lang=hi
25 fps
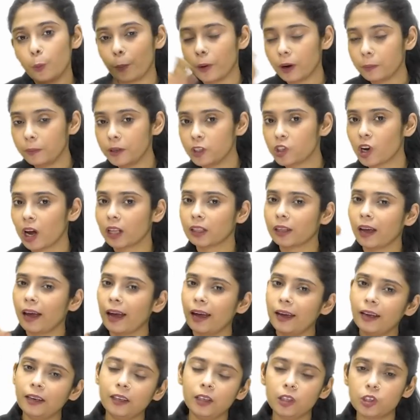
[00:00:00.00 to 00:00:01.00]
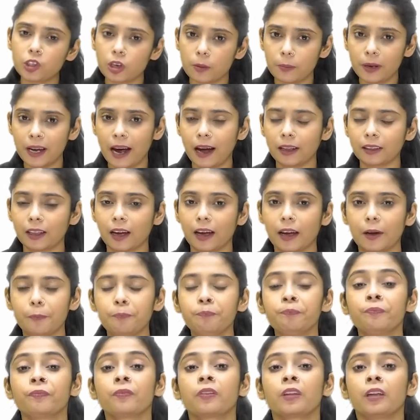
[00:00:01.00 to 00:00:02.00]
ऊपर भी जाता है नीचे भी आता
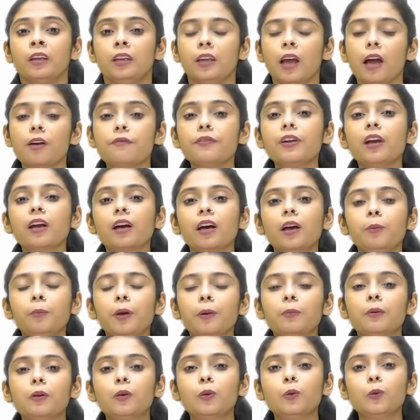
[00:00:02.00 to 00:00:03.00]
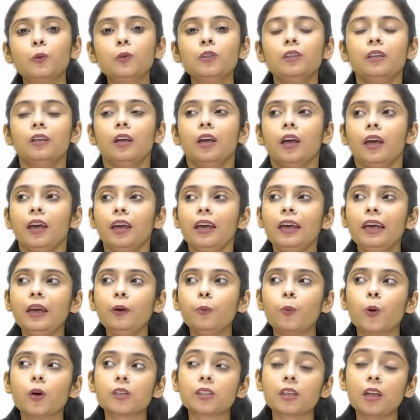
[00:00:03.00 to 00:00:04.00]
है या फिर अगर मैं बोलूँ
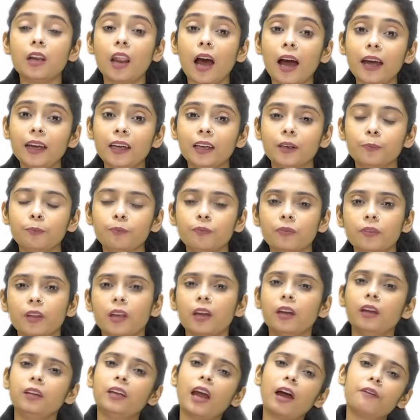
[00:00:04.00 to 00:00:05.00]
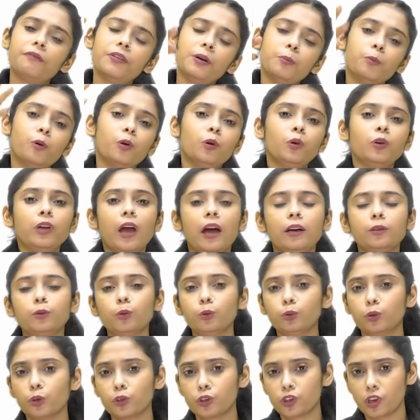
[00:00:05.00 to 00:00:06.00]
ही वॉज अ लायन या फिर बोलूँ यार
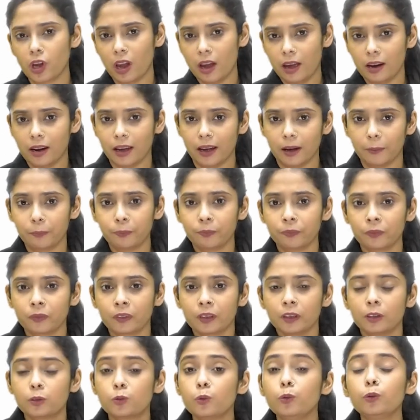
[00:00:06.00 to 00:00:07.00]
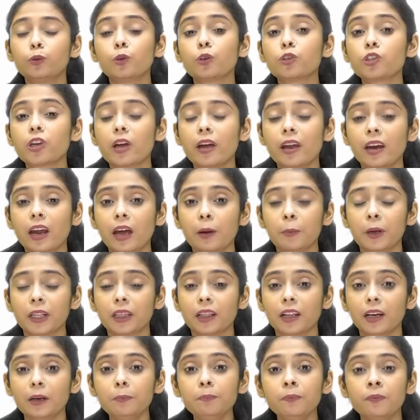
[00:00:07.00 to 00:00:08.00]
तू तो शेर है तू तो शेर है
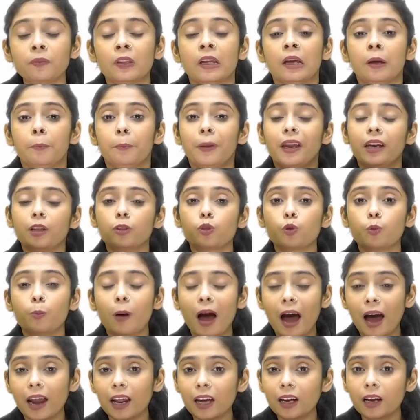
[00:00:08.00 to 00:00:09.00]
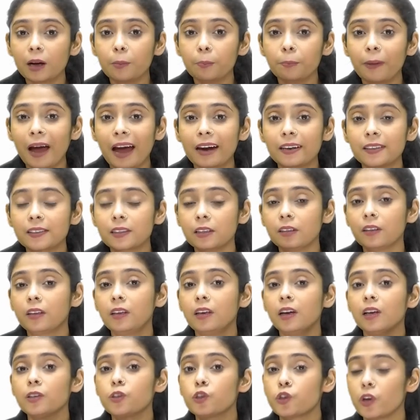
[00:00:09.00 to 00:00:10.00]
मतलब मैंने तुम्हारा कंपेरिजन
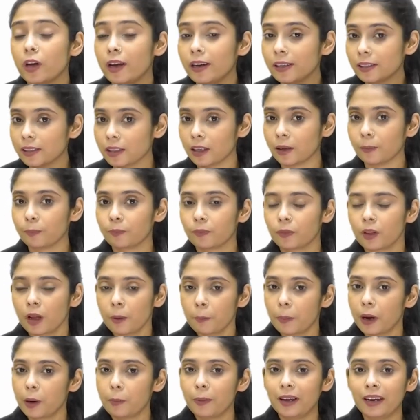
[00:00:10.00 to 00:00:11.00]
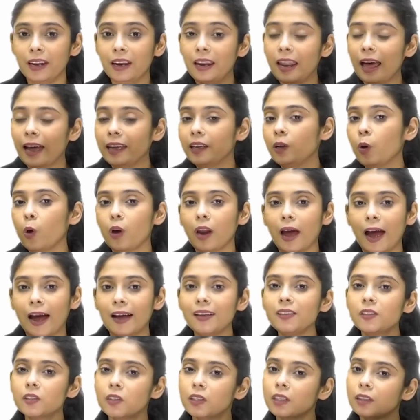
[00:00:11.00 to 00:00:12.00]
किया शेर से पर मैंने लाइक और
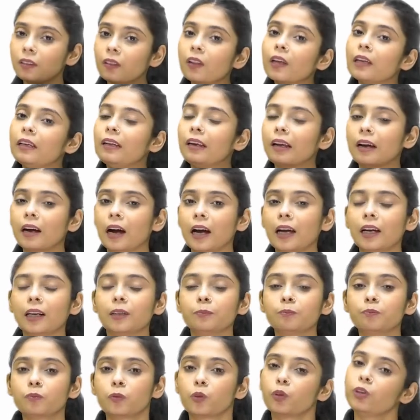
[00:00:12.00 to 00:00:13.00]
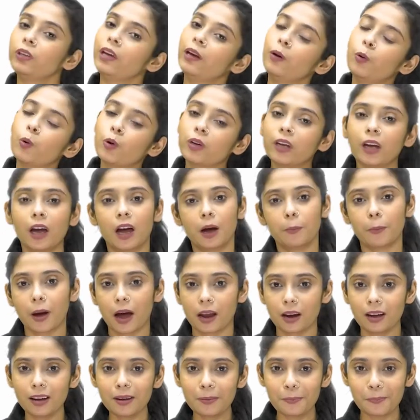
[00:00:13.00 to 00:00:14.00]
एज नहीं लगाया तो ये हो गया
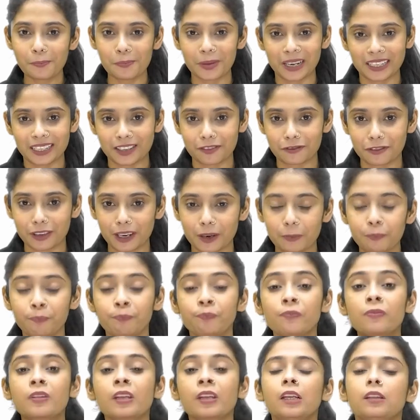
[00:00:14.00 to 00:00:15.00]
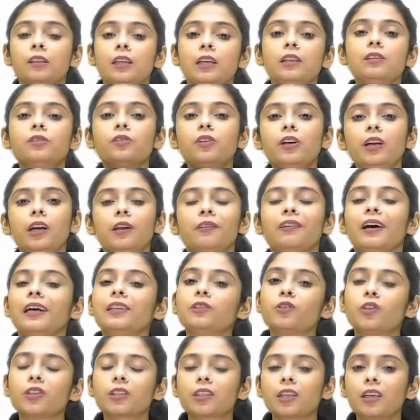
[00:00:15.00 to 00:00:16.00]
हमारा मेटाफर तीसरी
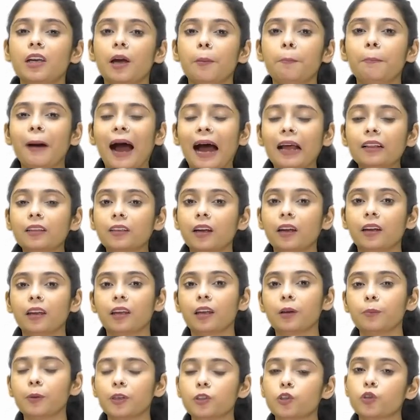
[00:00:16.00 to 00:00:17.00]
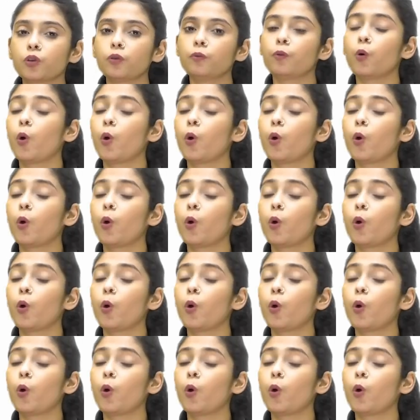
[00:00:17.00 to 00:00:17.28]
डिवाइस जिसकी हम बात करेंगे बच्चों